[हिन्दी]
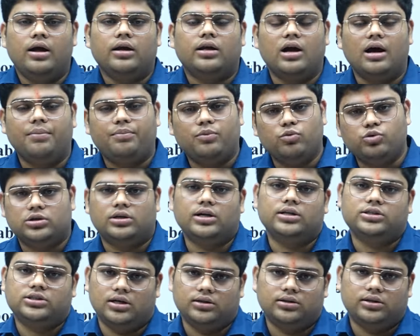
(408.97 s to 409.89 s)
क्या
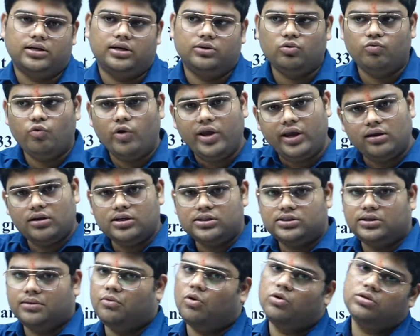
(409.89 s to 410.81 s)
पूछना चाहता है तो वो
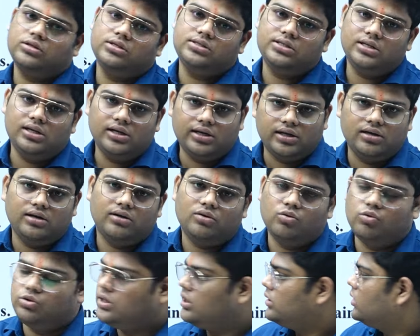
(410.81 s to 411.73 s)
इंग्लिश से बहुत ईजीली क्लियर
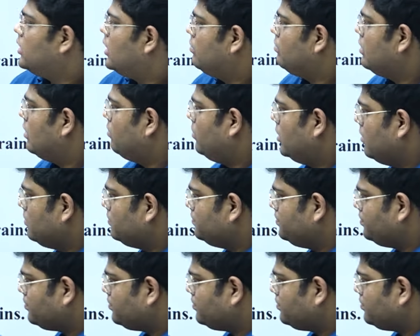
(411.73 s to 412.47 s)
हो जाता है मामला